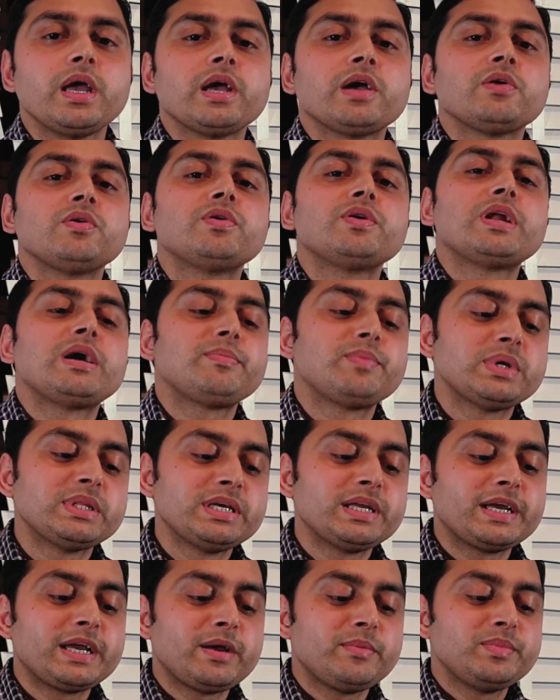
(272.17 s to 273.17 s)
এখন
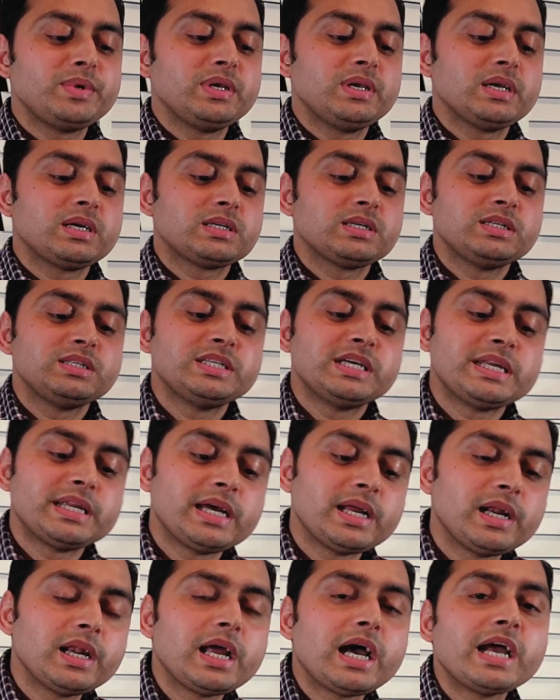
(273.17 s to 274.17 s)
আপনাদেরকে আমি একটা
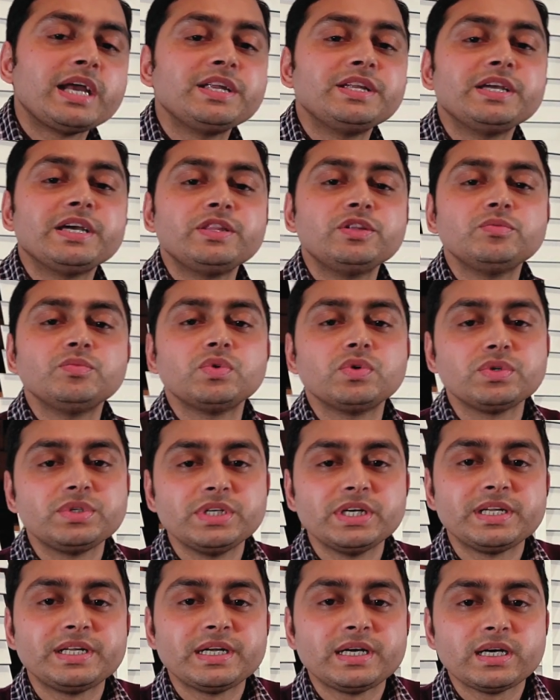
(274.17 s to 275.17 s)
জেনারেল আইডিয়া দিব
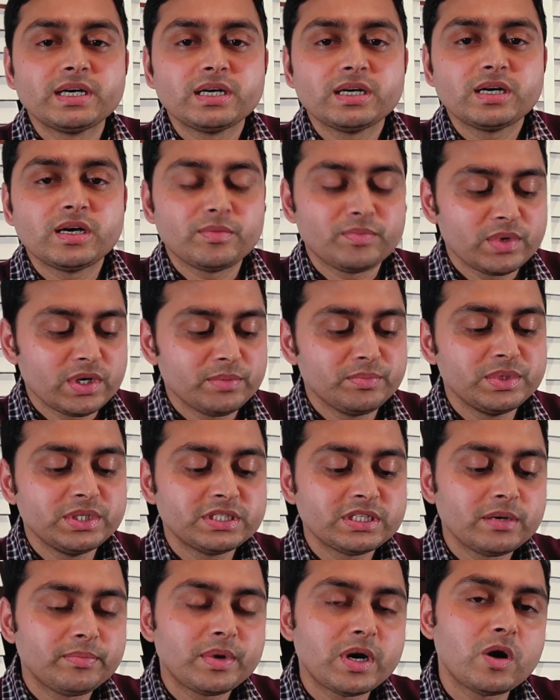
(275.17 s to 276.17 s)
যেটা আপনার
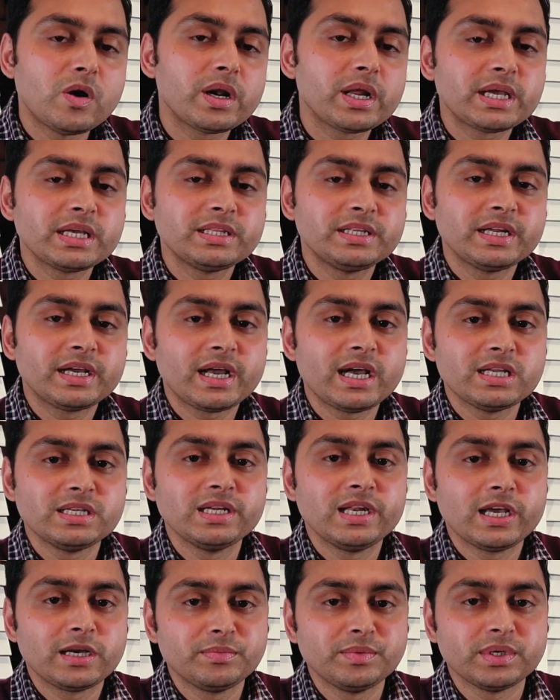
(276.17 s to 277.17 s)
ভিসা পাওয়ার ক্ষেত্রে
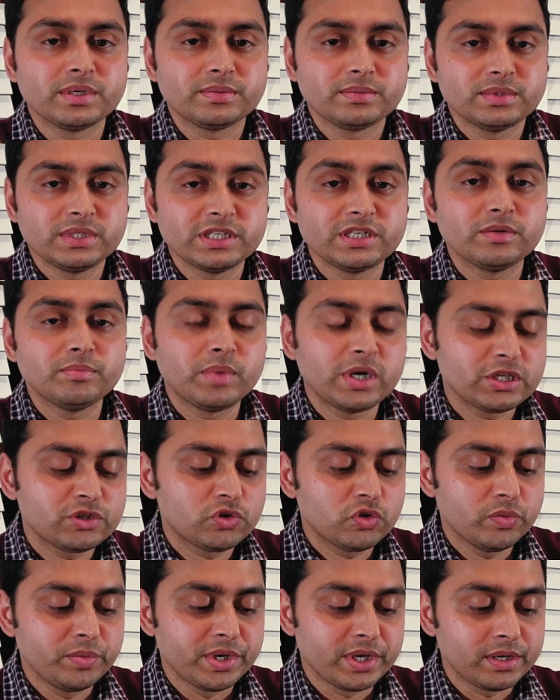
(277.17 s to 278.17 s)
কাজে লাগবে যেটা
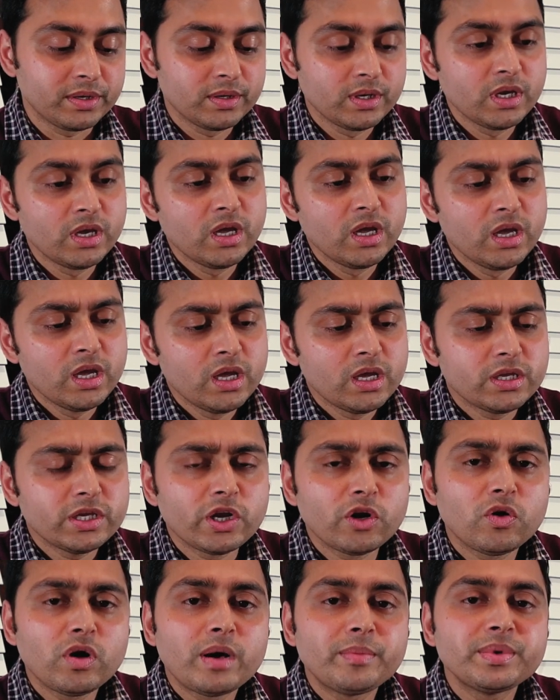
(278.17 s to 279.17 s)
বাস্তবিক
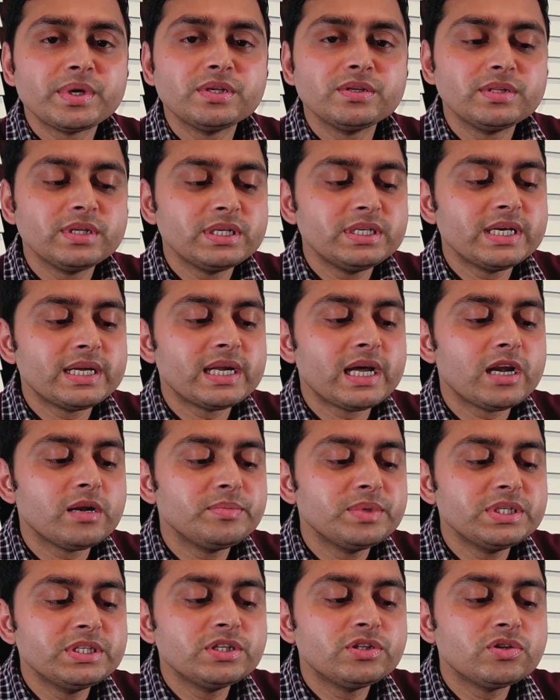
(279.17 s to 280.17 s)
এরকম আপনি যদি জেনারেল
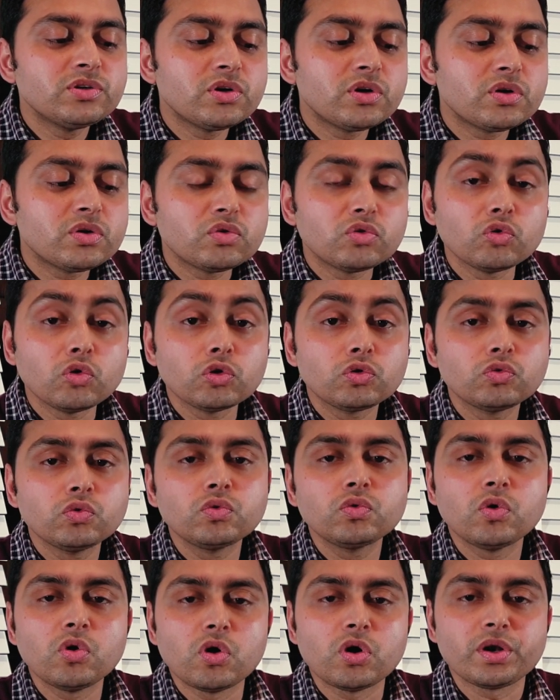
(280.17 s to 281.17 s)
ভিজিটর
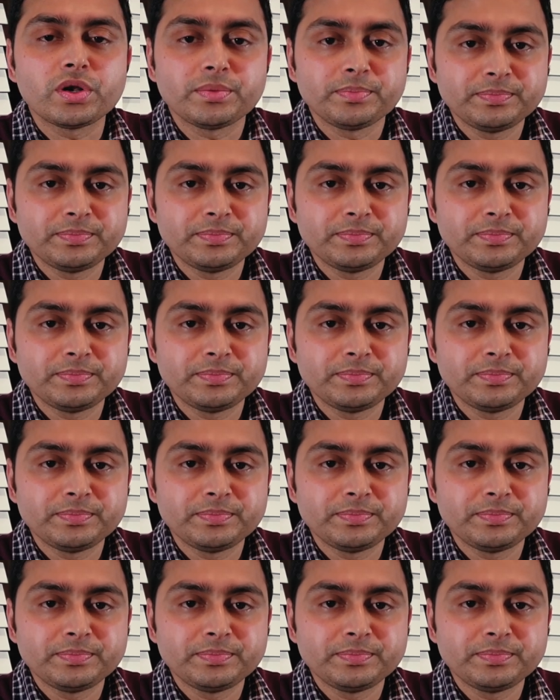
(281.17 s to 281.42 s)
নতুন হন